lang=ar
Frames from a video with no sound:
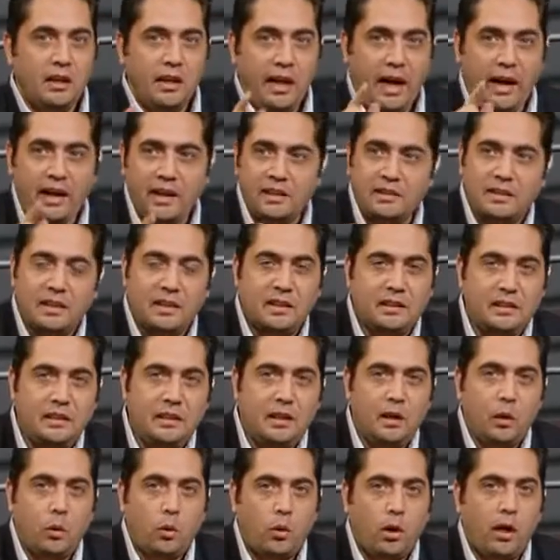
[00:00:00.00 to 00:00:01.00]
حاجه زي
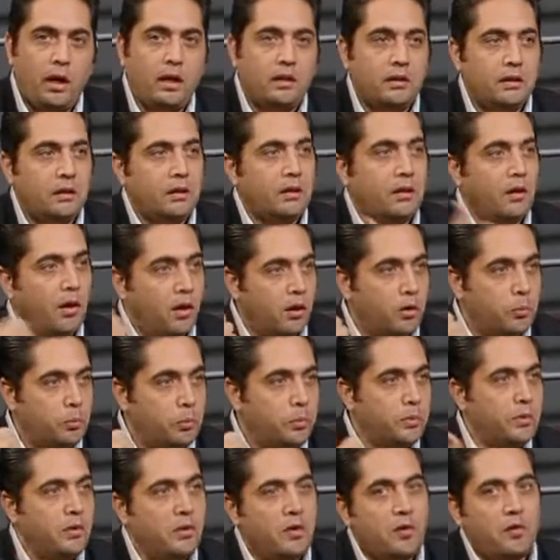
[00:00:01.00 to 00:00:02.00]
دي لو راحت للغرب
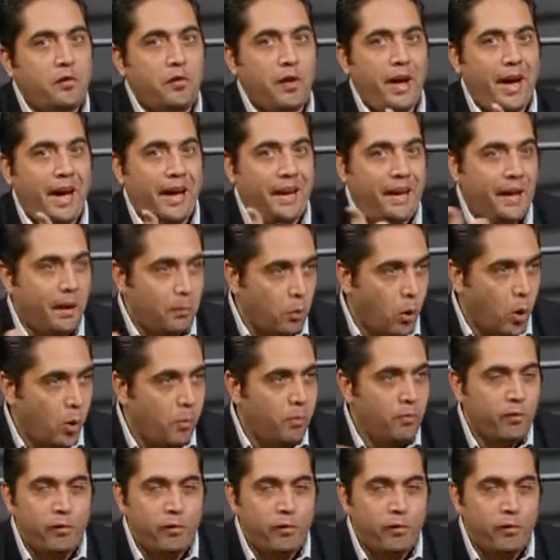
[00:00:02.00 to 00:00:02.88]
في اعلامهم